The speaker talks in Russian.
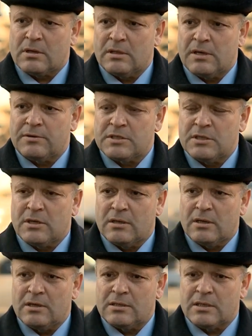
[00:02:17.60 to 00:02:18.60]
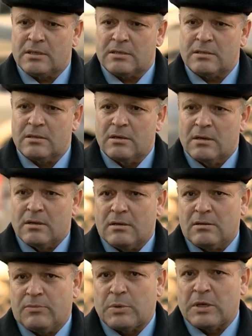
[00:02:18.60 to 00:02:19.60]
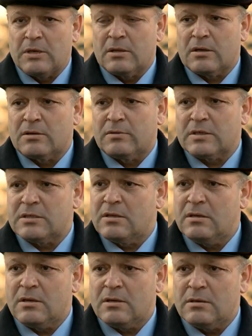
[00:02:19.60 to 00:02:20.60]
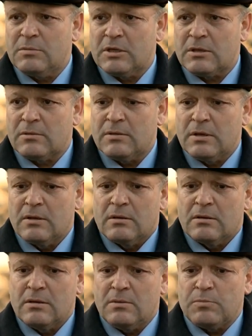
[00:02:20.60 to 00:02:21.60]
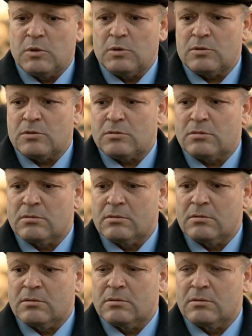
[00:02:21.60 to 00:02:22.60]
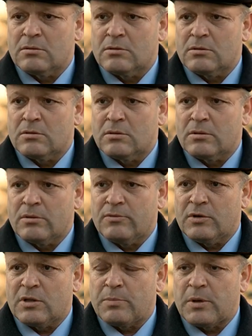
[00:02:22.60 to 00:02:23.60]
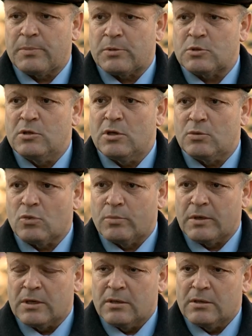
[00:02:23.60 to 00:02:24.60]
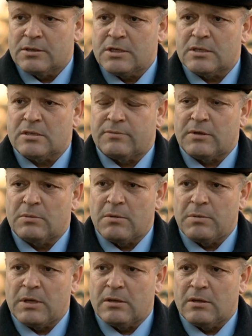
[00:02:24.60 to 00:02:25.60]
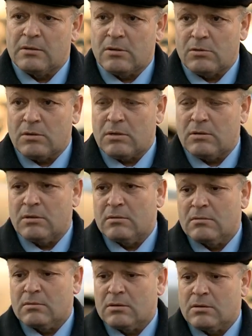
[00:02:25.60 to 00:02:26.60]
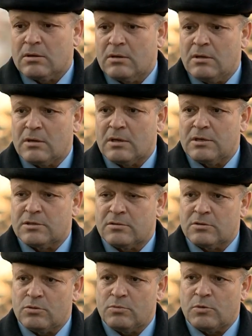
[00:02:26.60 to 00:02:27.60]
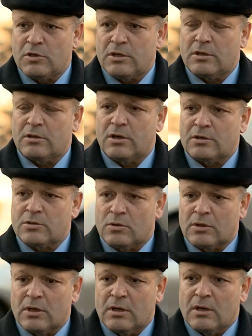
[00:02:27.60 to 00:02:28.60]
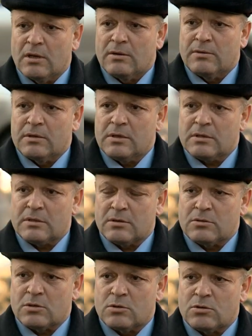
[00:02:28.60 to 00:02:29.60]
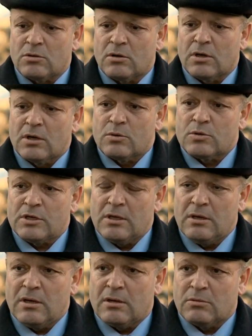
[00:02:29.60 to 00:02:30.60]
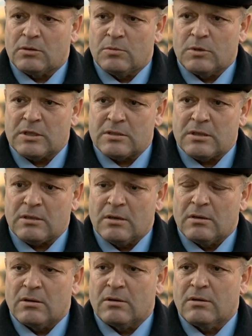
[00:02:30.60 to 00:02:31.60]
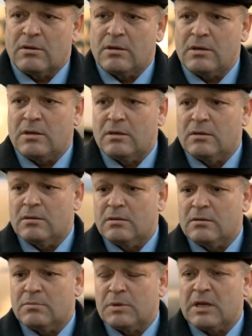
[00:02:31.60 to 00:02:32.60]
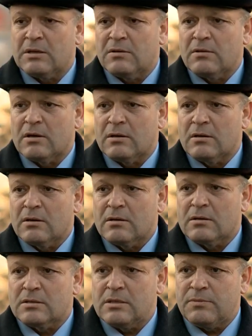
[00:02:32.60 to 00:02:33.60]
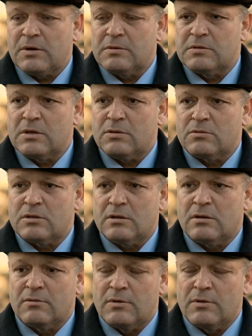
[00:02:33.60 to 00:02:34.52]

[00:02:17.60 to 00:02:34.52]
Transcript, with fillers: канавочной канализации, она в пределах 20 километров. И плюс водоперепускные трубы через автомобильные дороги, их количество чуть больше 300. Я сразу скажу, что уже неделю тому назад э, эти плановые Э, цифры все уже